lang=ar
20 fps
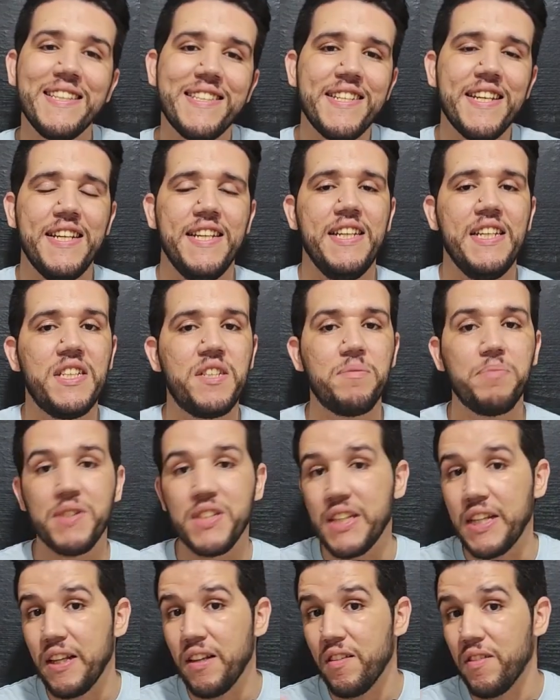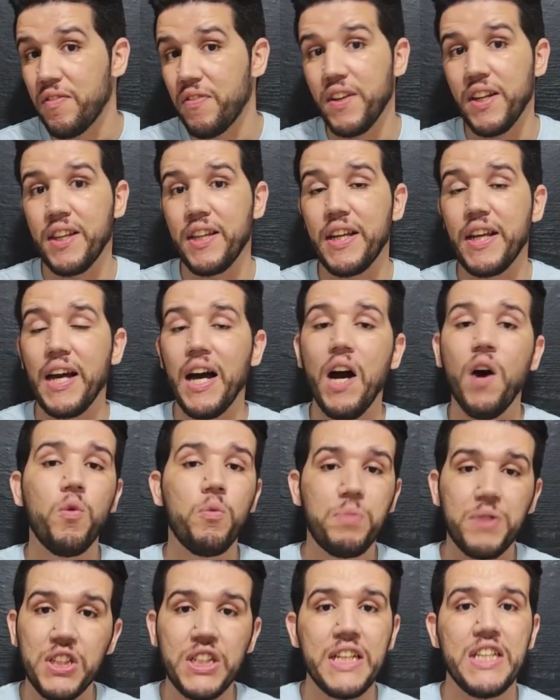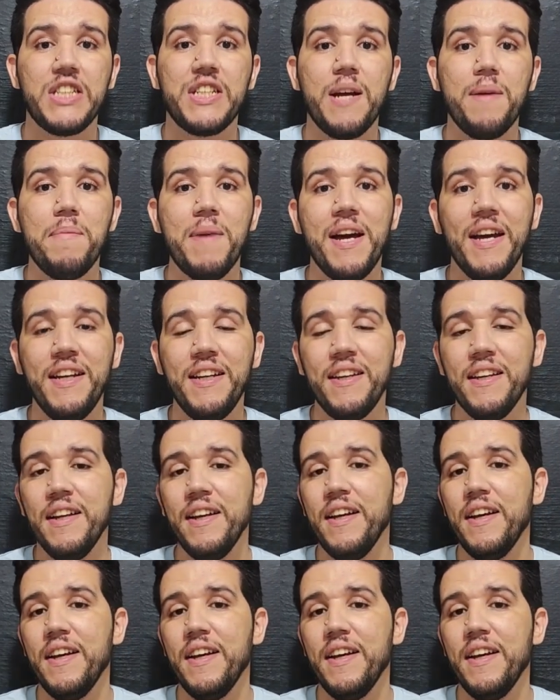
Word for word: تيعيش بشكل فردي او بشكل جماعي